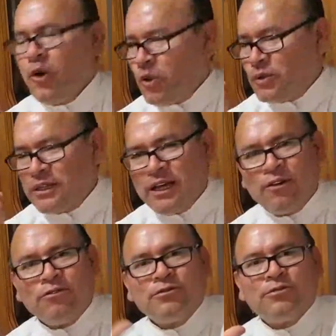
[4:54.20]
todo se
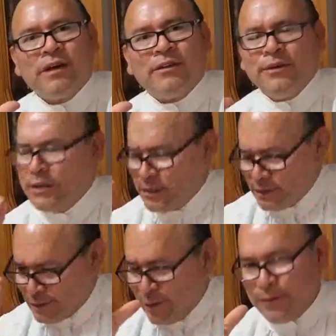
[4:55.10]
ha consumado,
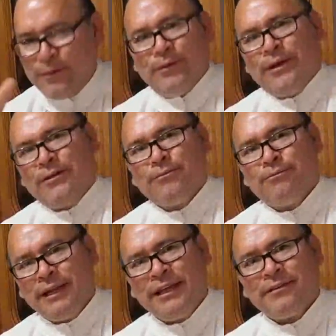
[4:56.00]
todo lo he
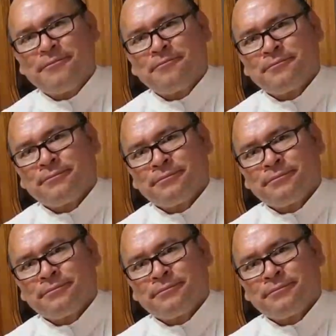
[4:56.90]
cumplido.